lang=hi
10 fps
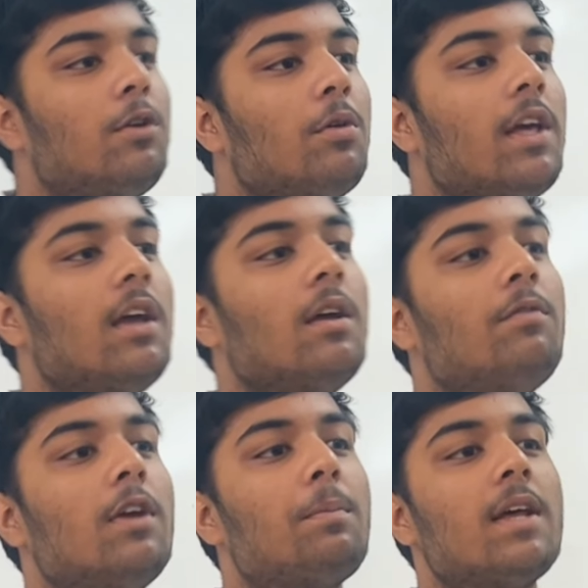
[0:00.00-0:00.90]
टुडे
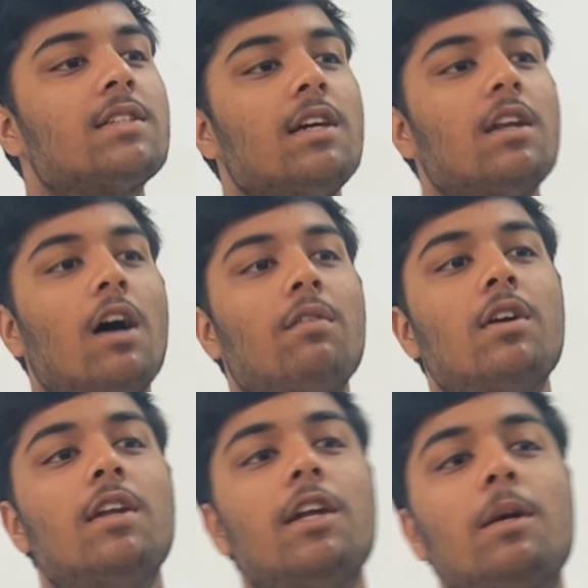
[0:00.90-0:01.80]
वी प्रेजेंट
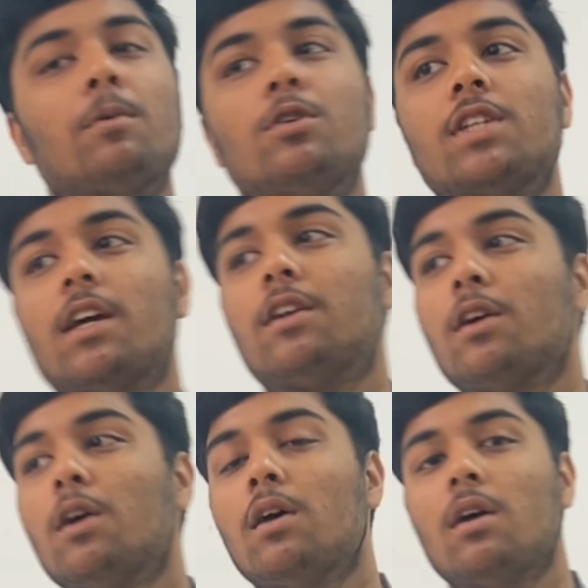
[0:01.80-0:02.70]
आवर डीटी
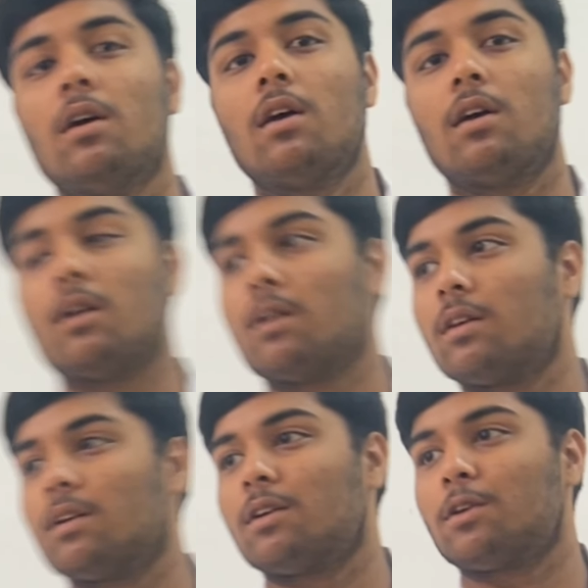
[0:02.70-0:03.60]
प्रोजेक्ट
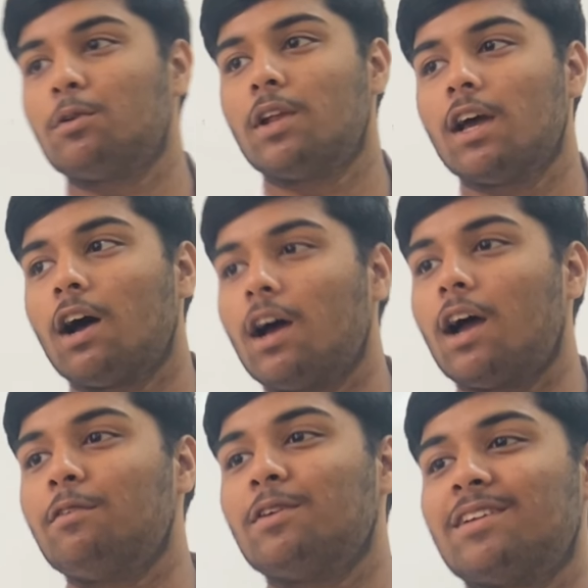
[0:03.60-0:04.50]
today I
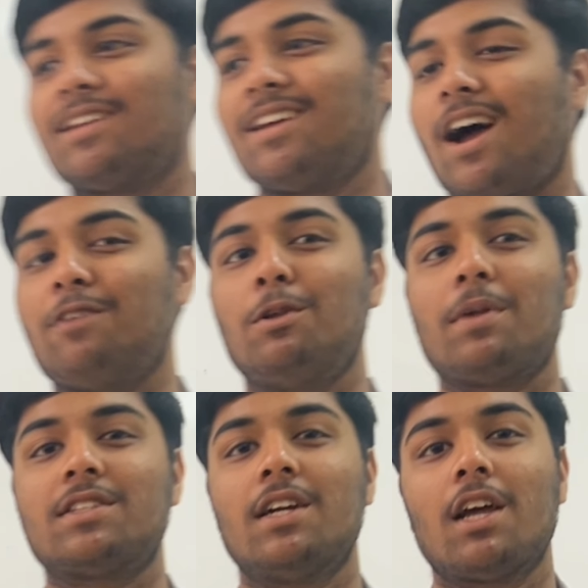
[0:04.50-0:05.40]
will I will
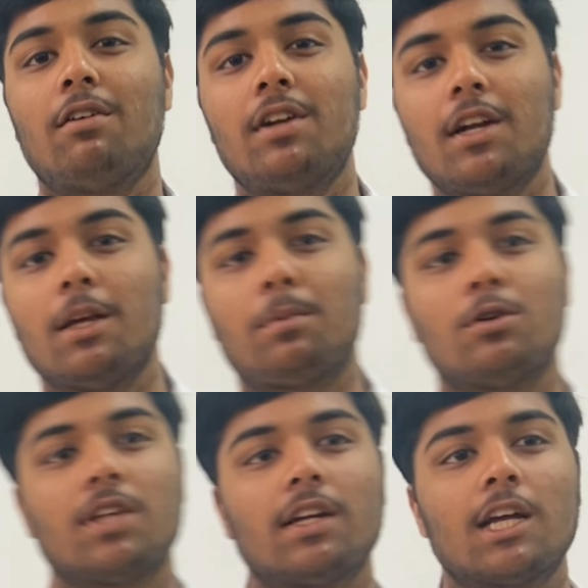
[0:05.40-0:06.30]
present our DT
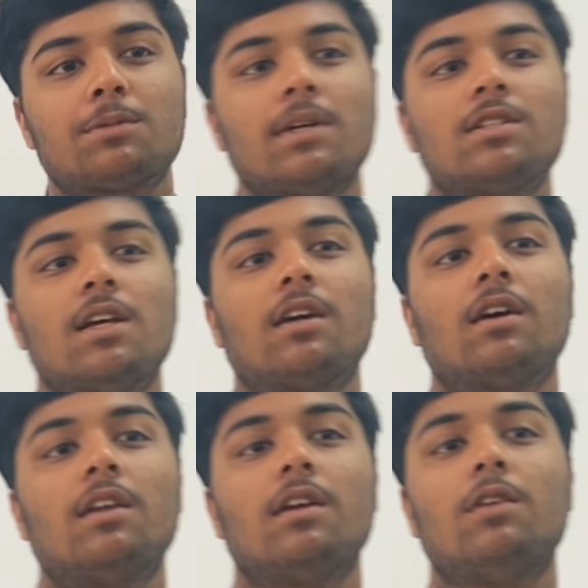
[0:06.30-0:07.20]
project expense
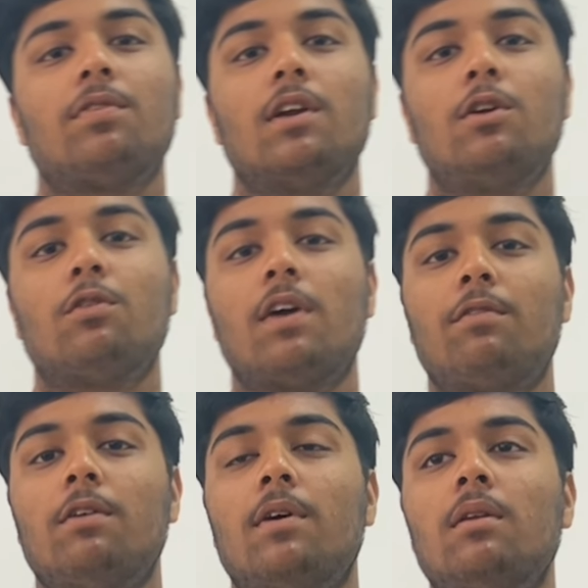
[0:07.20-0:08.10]
tracker in front of
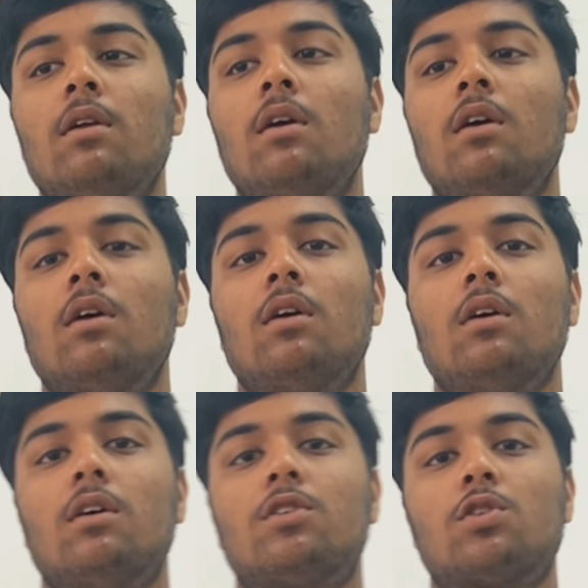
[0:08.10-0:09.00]
everyone.
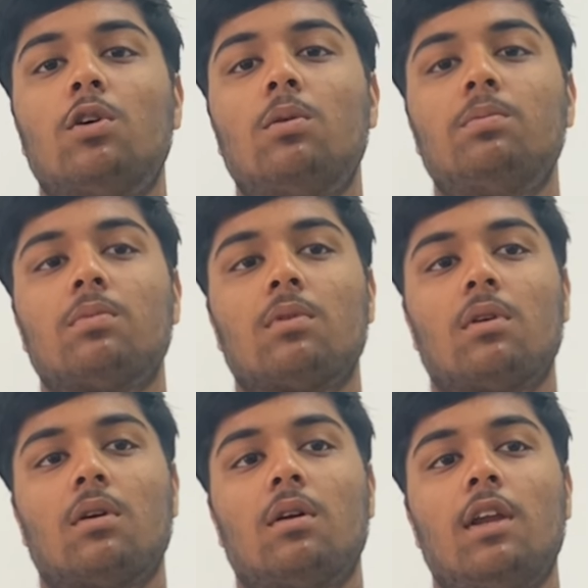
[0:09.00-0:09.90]
So
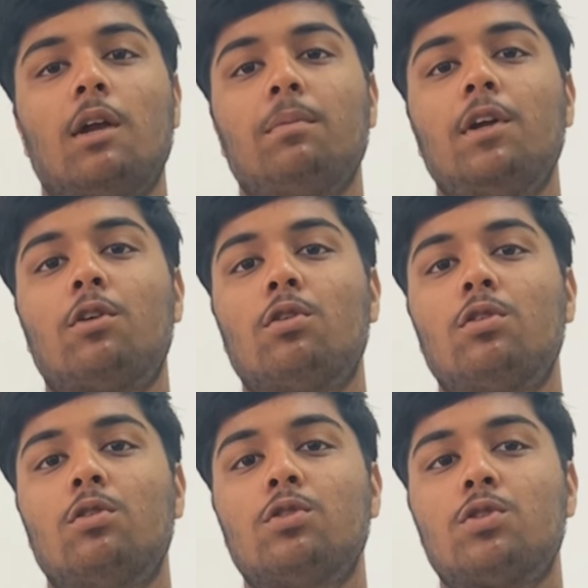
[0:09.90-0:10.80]
let me
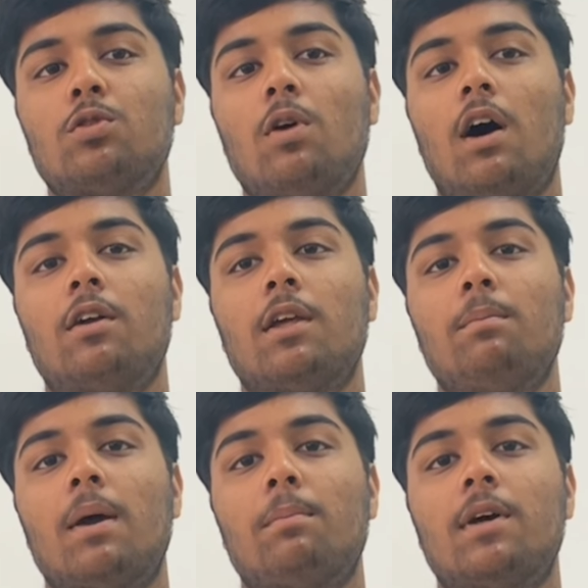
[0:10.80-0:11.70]
introduce to our team
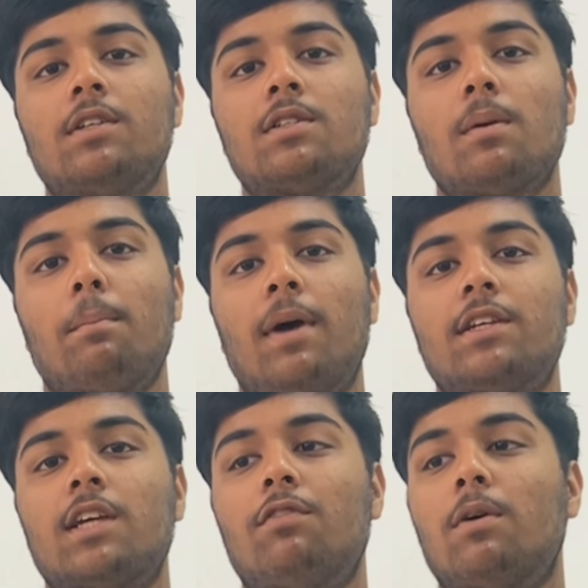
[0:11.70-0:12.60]
members
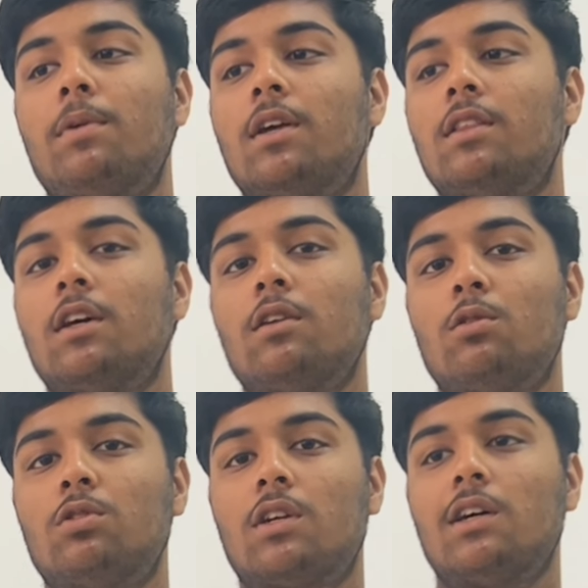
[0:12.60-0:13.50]
myself Abhinandan,
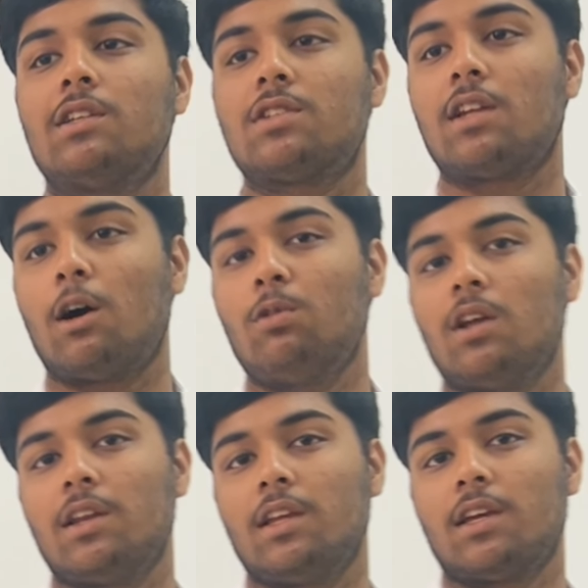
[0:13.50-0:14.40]
Utkarsh, Rahul,
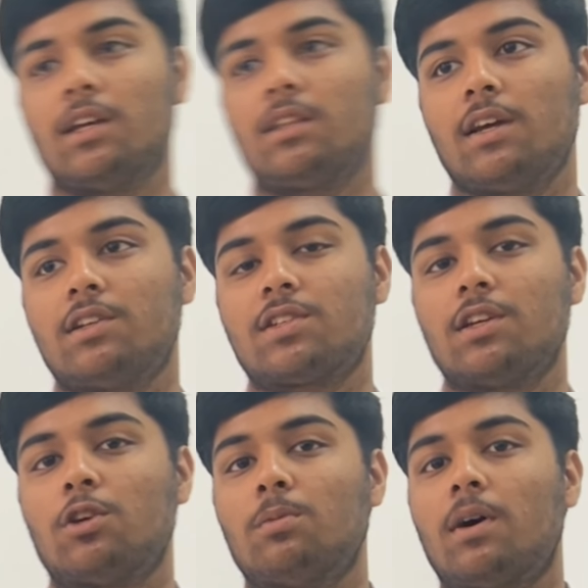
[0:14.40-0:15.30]
Aniket and
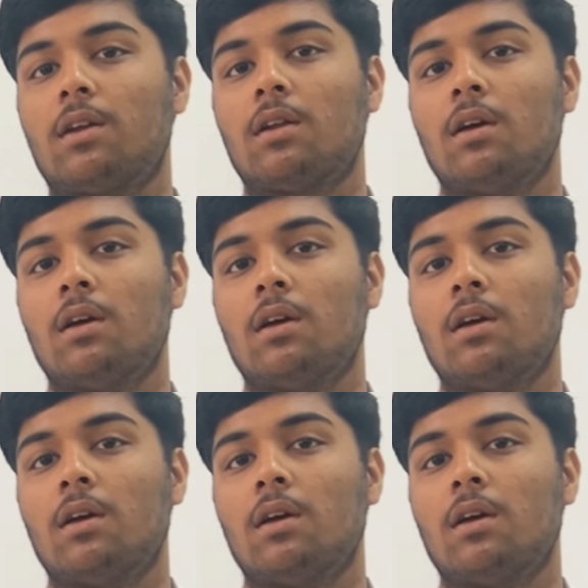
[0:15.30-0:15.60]
Sunny Kumar.